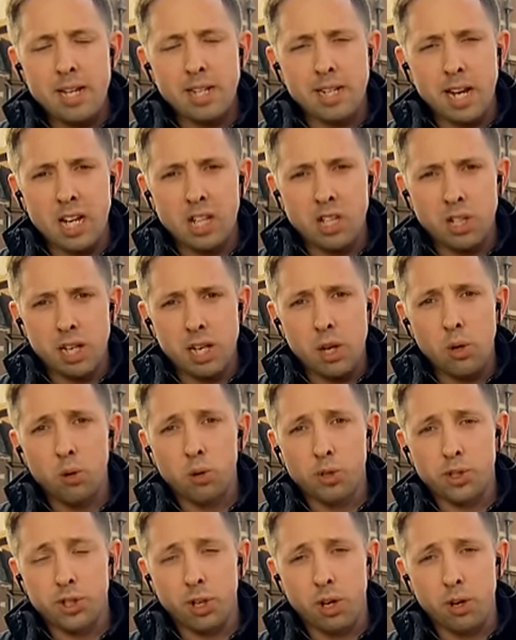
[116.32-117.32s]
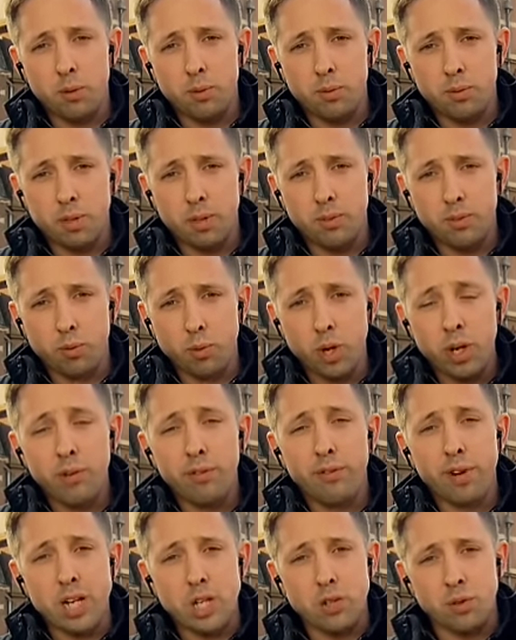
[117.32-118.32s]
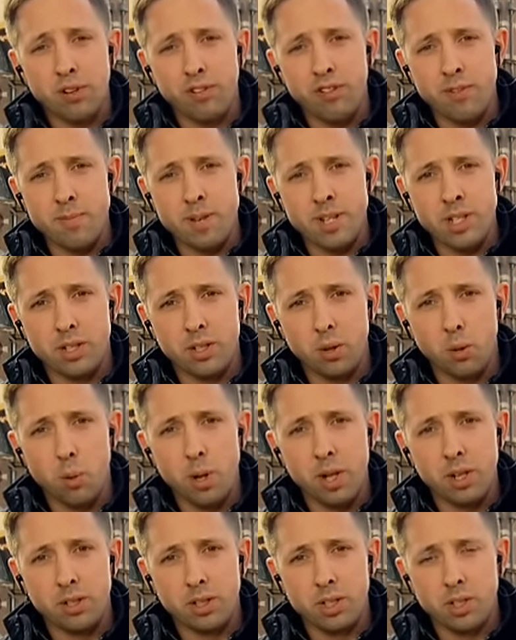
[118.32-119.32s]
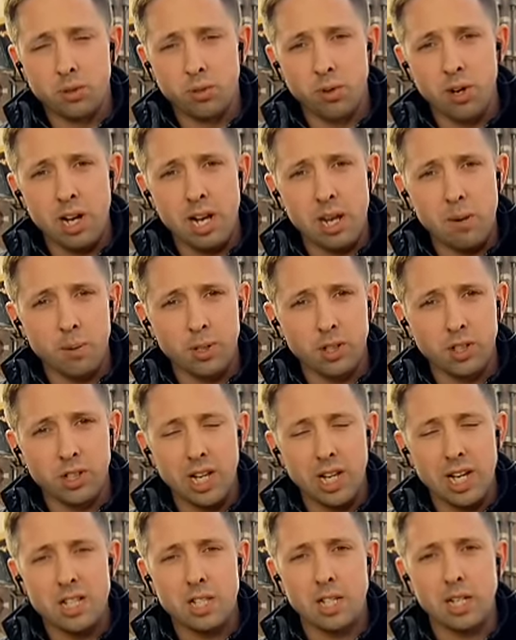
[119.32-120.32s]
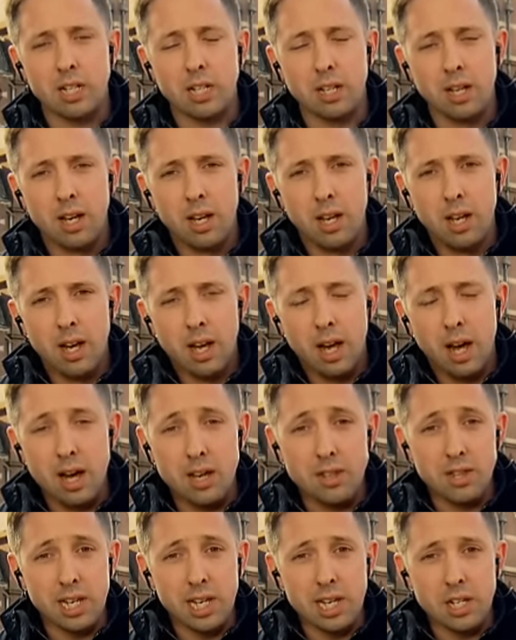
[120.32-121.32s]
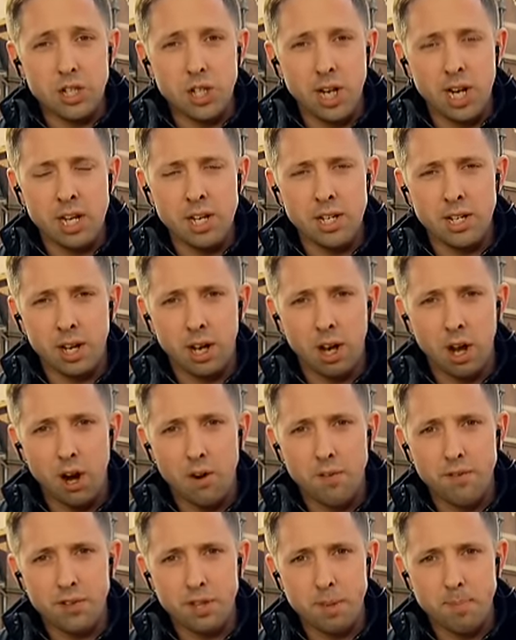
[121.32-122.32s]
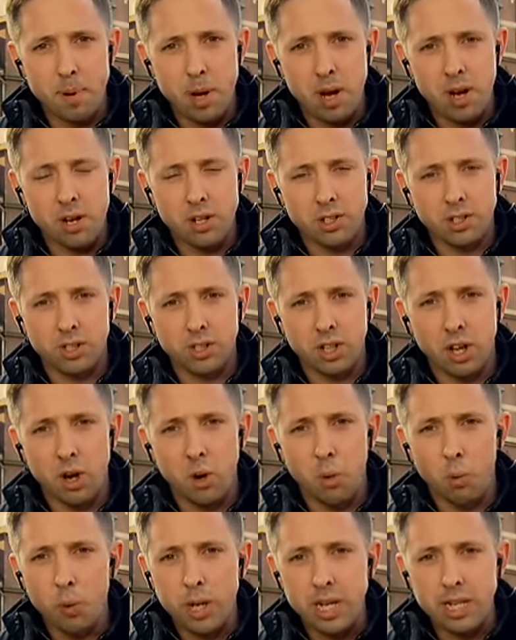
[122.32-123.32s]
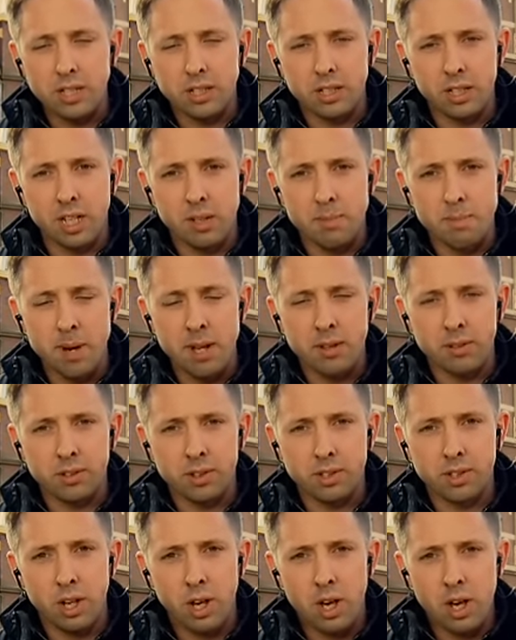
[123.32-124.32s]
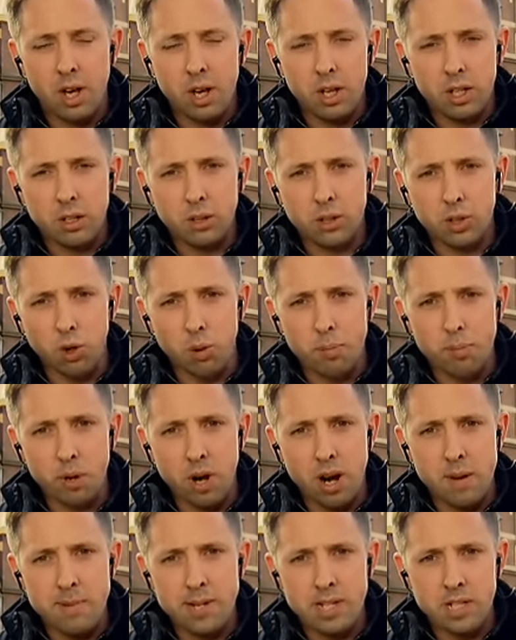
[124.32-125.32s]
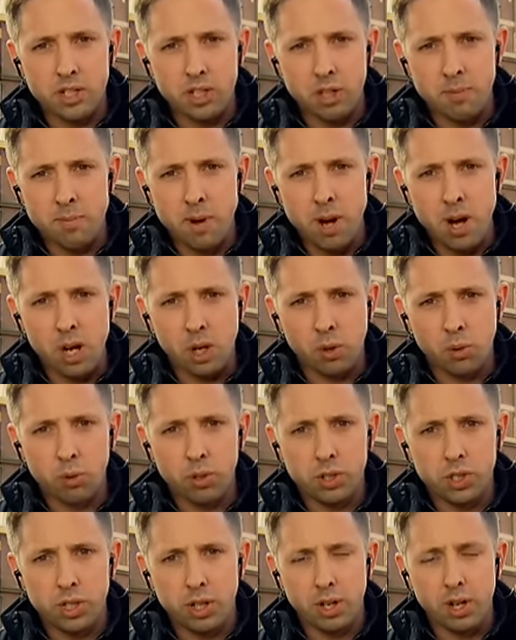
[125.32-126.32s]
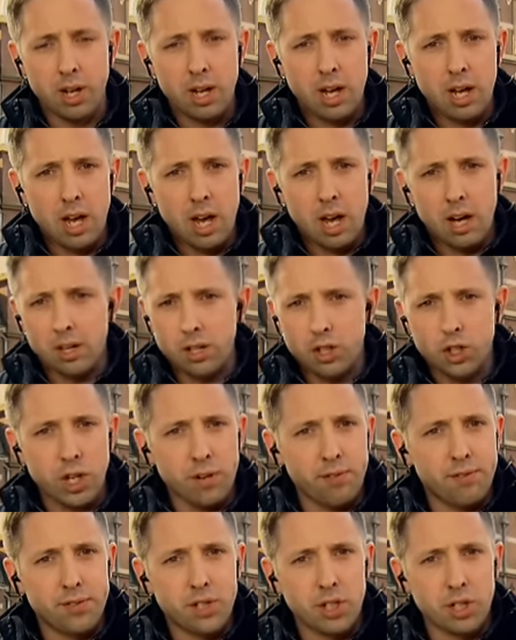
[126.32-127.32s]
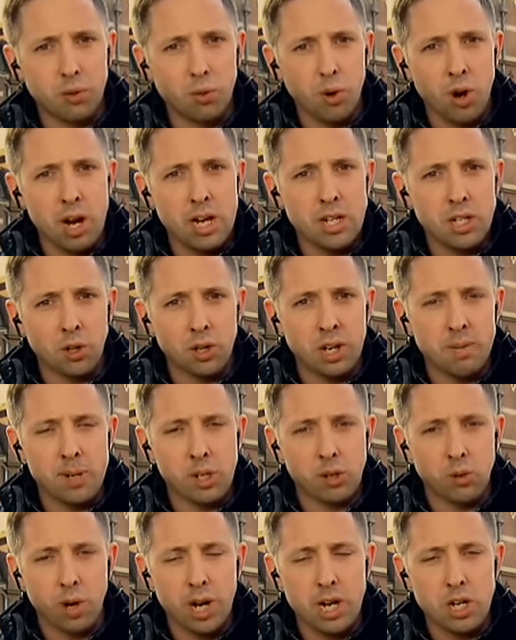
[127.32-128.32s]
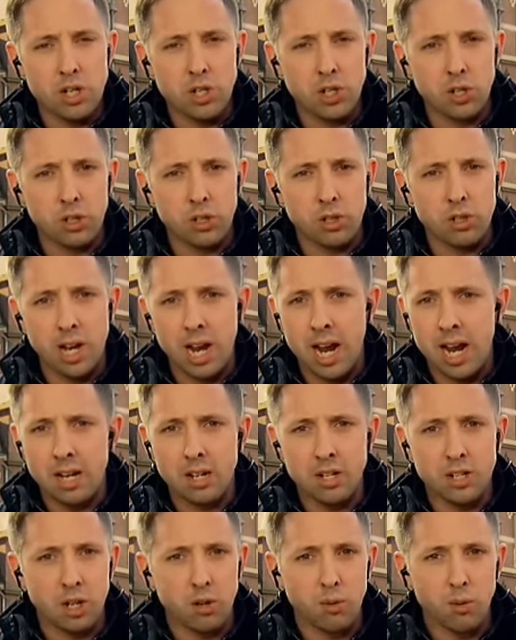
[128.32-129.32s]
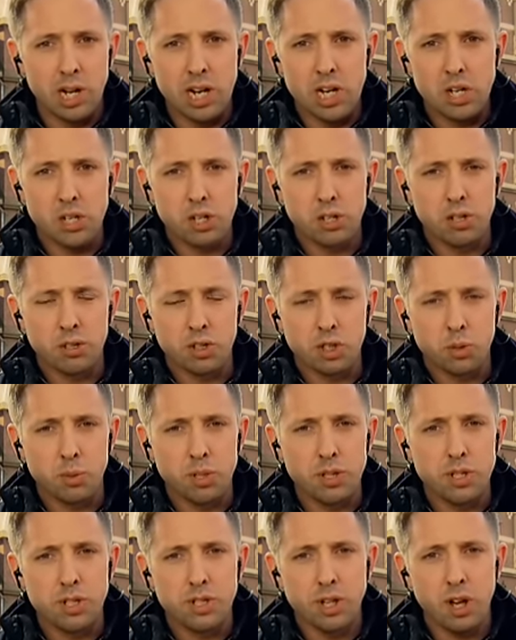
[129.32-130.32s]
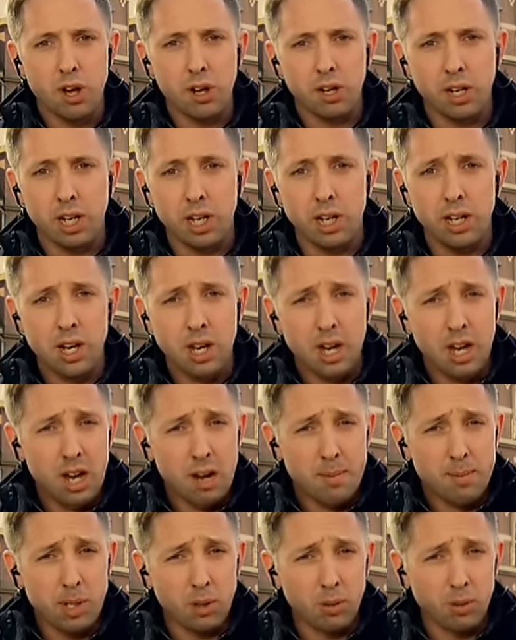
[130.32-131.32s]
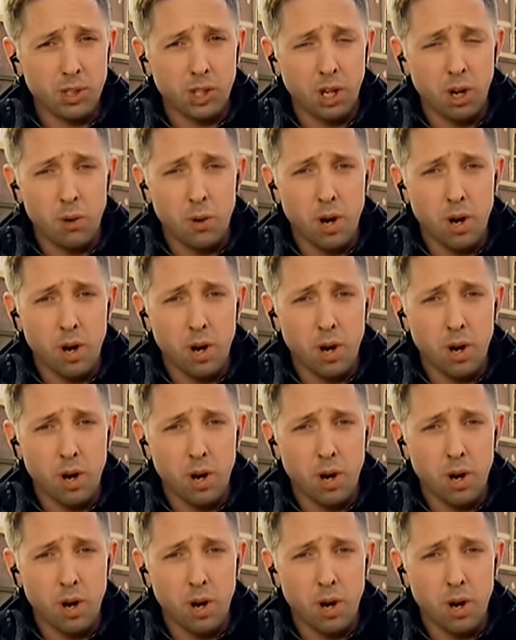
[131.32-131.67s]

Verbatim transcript: اليمين المتطرف الهولندي زاد عدد نوابه لكنه قبل الانتخابات تمكن من جعل بعض السياسيين يغيرون في مواقفهم حول الهجرة والمهاجرين واللجوء والعلاقات مع تركيا